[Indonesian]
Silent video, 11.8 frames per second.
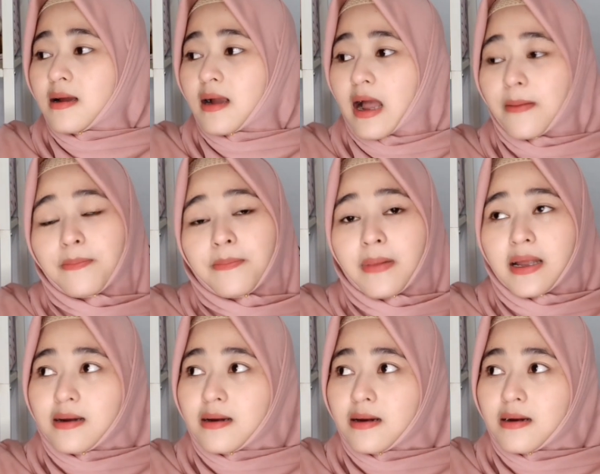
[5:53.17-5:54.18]

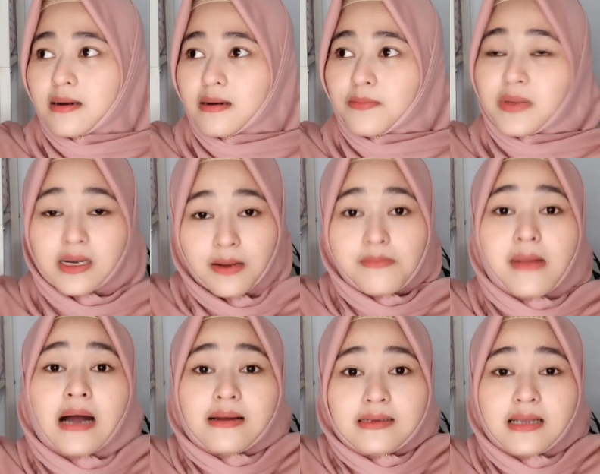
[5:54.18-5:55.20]
kapan
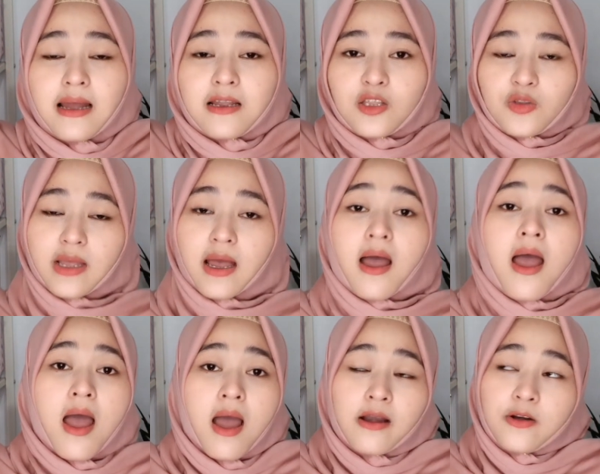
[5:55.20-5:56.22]
berkembangnya gitu ya
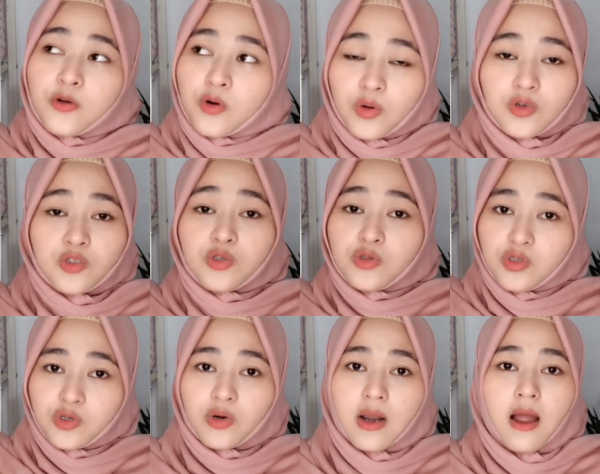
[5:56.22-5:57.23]
dulu
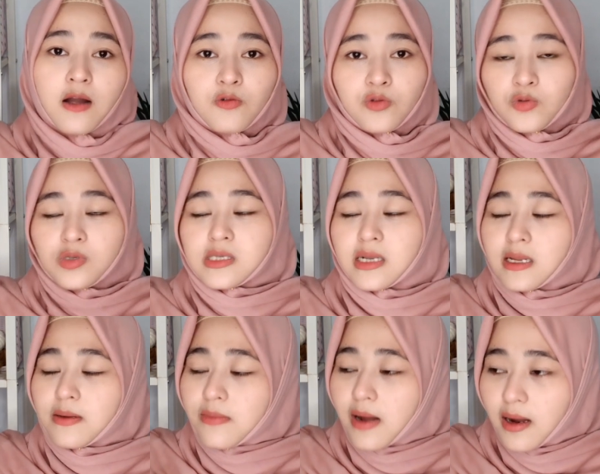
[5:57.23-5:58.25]
jujur aku tuh
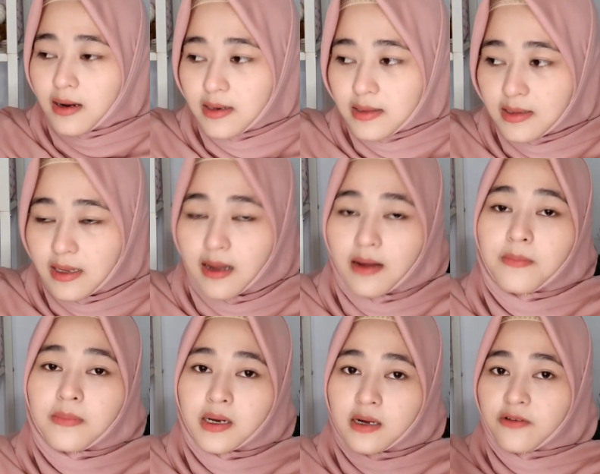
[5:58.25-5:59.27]
sering banget ya
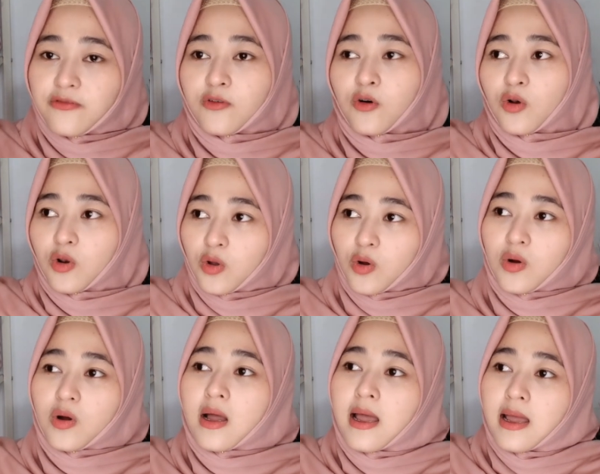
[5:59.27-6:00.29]

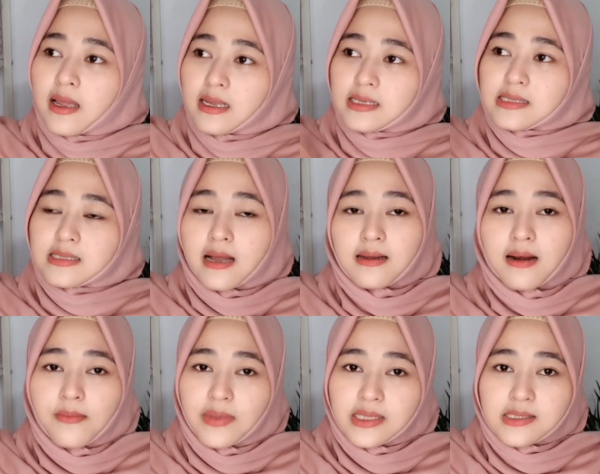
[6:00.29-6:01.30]
ngefollow
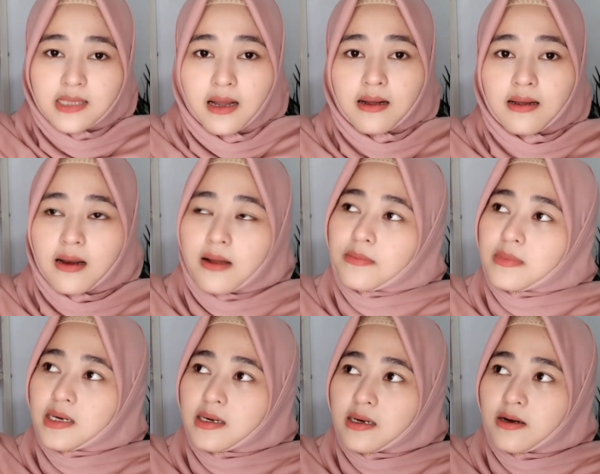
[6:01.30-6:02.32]
Instagram Instagram
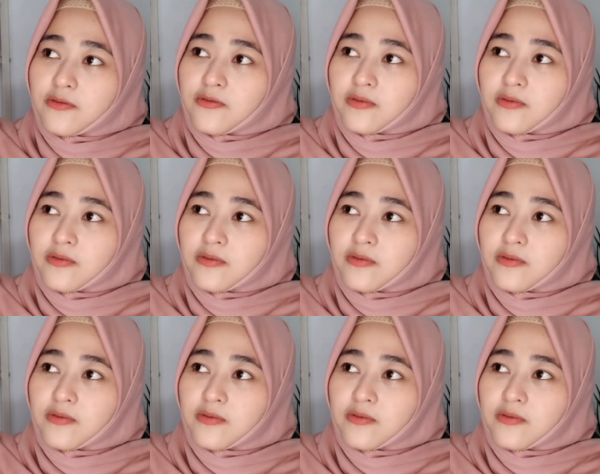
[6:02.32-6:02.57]
uh, eh,